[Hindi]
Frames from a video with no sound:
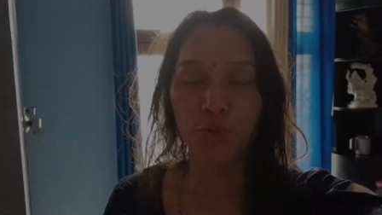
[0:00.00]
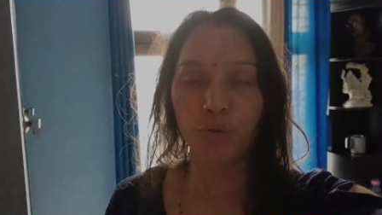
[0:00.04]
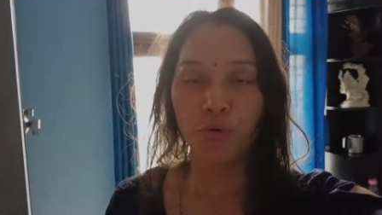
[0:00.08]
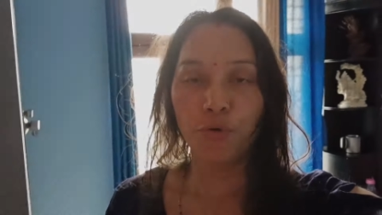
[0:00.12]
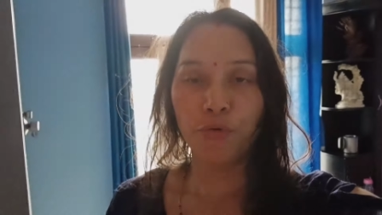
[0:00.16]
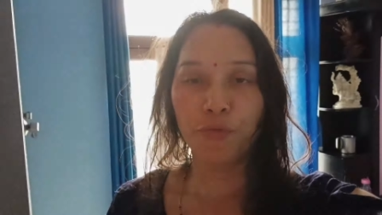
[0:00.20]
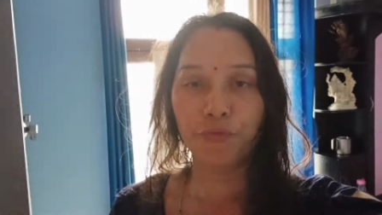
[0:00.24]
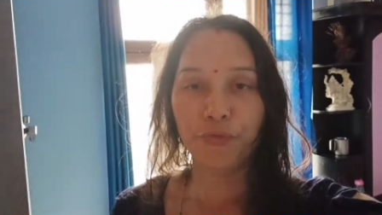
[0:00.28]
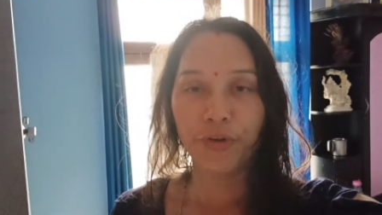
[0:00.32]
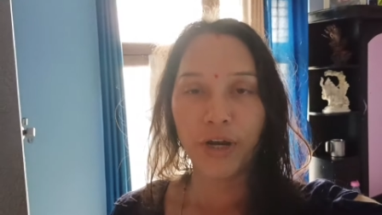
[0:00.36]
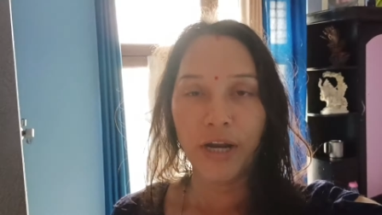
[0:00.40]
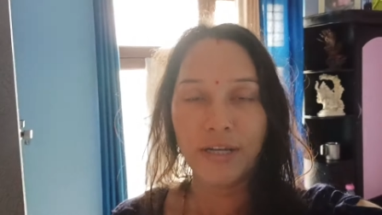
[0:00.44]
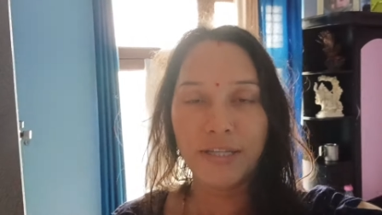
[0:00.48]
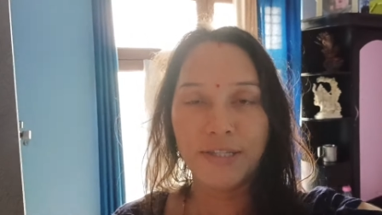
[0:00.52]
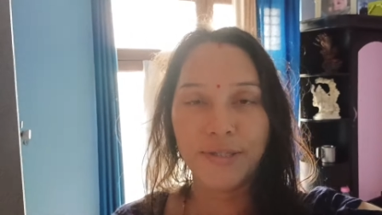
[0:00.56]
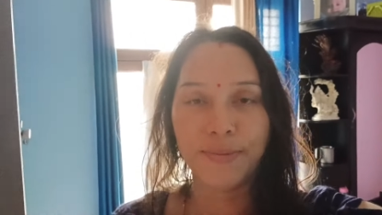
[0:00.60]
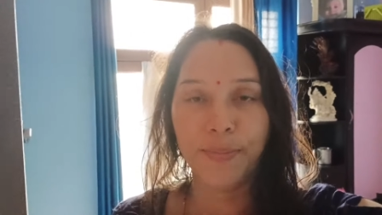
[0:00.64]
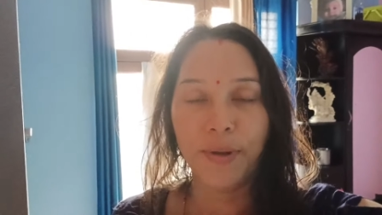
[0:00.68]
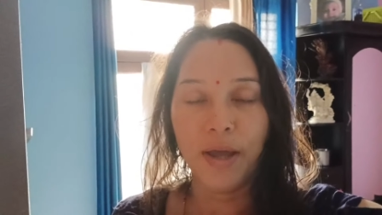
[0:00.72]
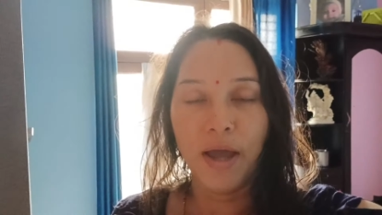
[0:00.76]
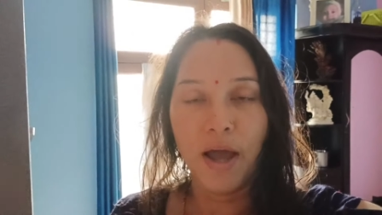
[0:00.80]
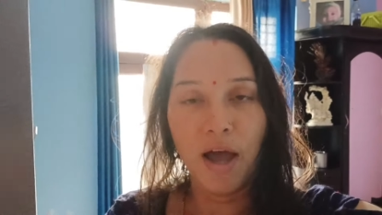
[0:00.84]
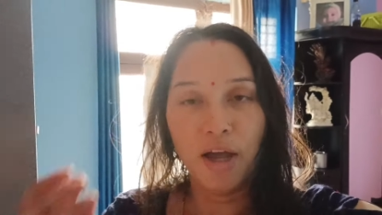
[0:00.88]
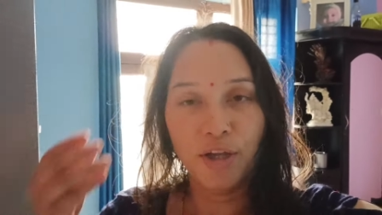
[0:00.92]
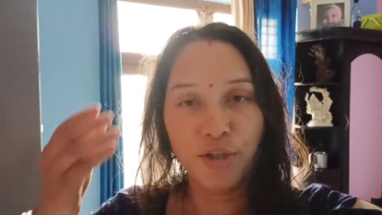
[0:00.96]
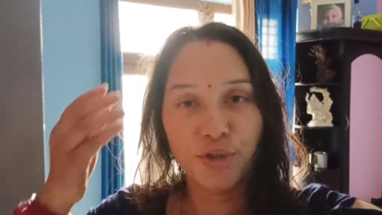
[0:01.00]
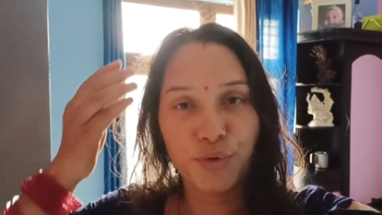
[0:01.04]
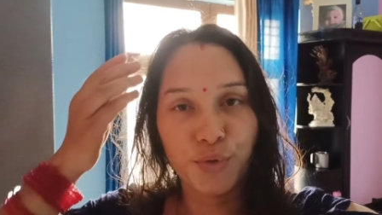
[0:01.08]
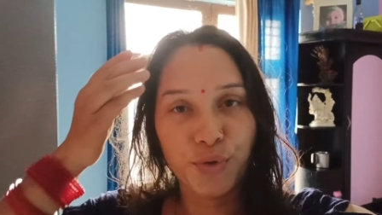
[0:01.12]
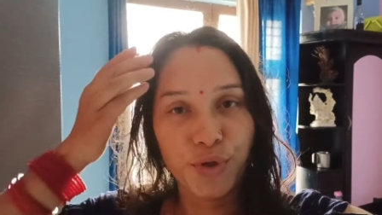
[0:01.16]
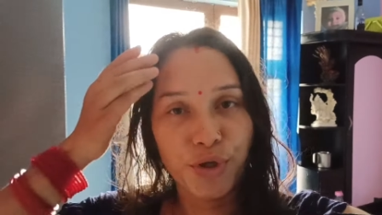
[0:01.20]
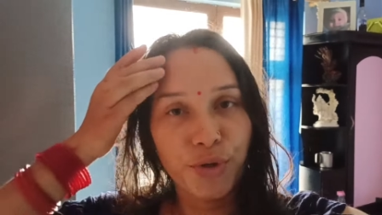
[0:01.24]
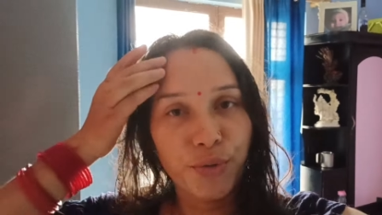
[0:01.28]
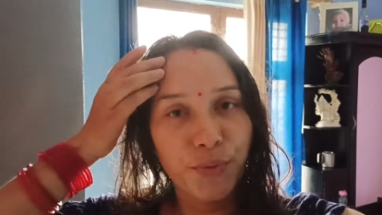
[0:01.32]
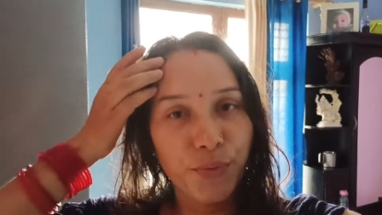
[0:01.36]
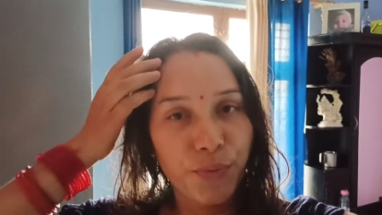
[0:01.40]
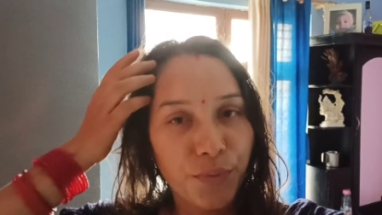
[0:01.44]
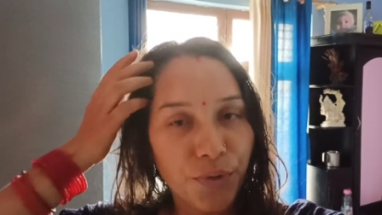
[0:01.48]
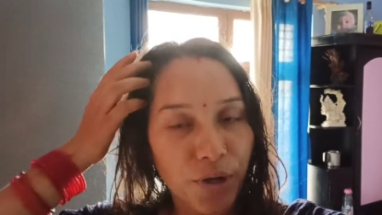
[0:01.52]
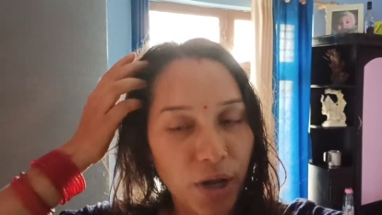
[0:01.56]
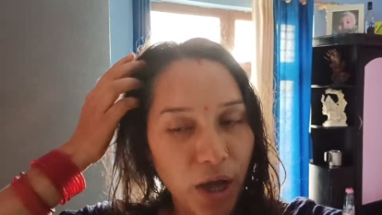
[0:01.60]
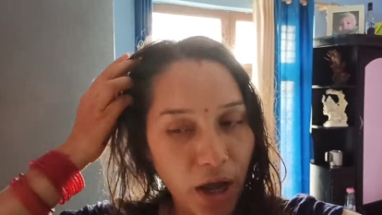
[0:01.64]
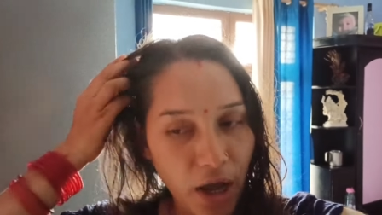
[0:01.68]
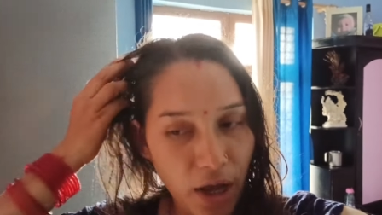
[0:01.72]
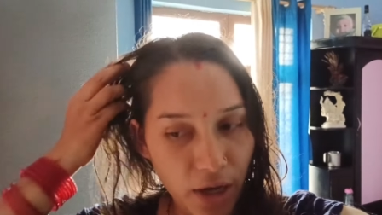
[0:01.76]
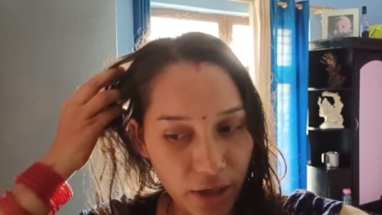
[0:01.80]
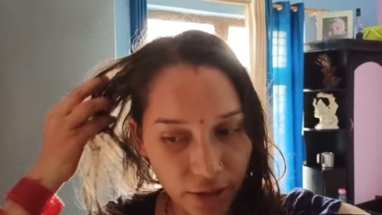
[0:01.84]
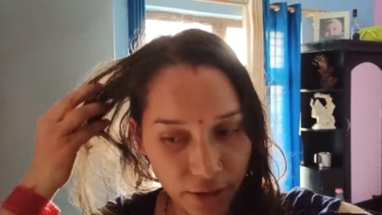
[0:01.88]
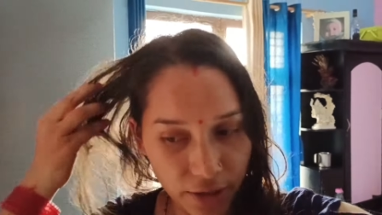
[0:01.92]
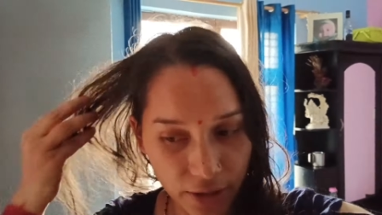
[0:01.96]
तो फ्रेंड्स मैं आ चुकी हूँ
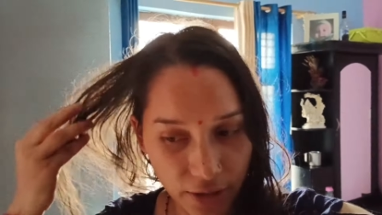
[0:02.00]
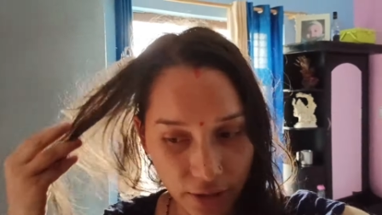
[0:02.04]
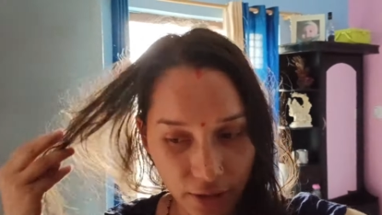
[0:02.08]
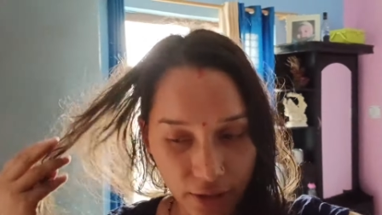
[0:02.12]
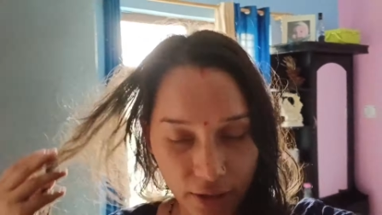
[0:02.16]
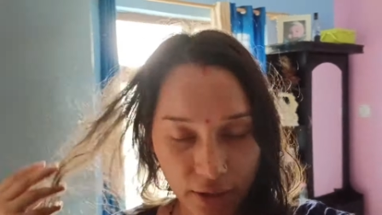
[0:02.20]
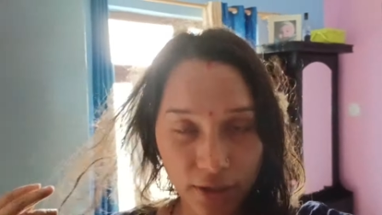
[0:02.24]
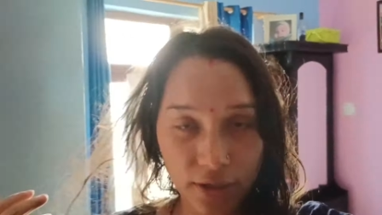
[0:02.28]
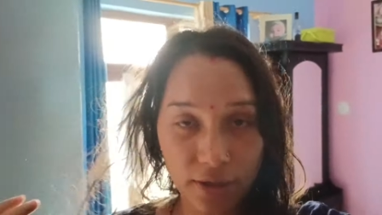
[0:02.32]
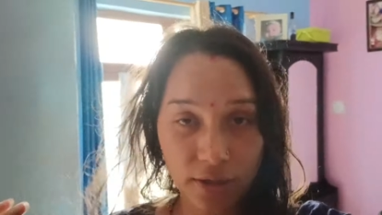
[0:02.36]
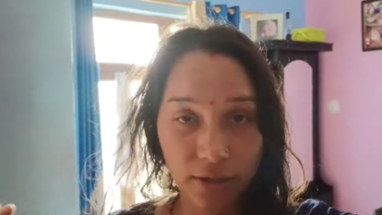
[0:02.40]
नहा के